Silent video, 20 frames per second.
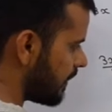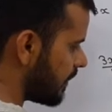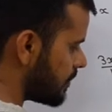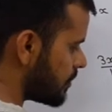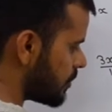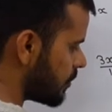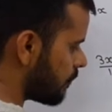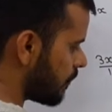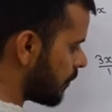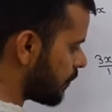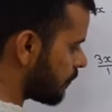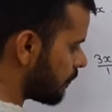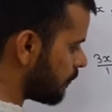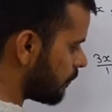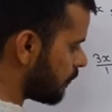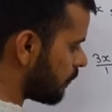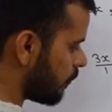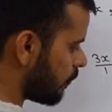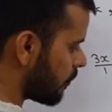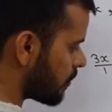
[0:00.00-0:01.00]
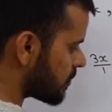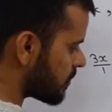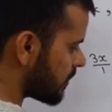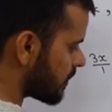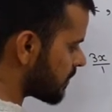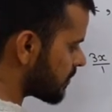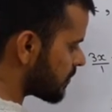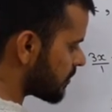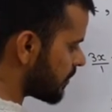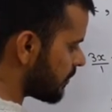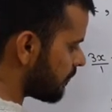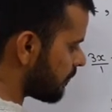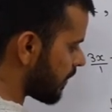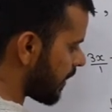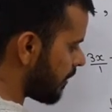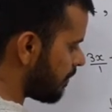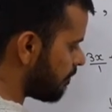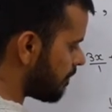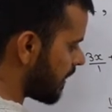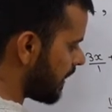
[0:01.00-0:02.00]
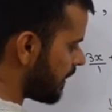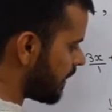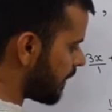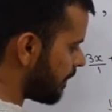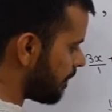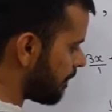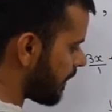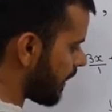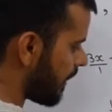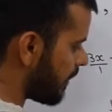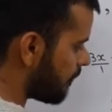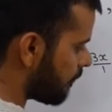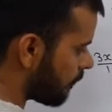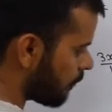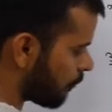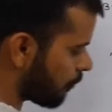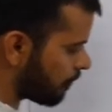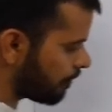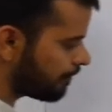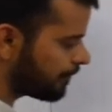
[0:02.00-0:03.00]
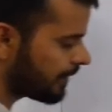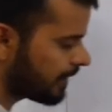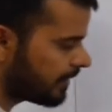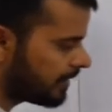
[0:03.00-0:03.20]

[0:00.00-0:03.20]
इज इक्वल टू फोर सिक्सटी फाइव मल्टीप्लाई फोर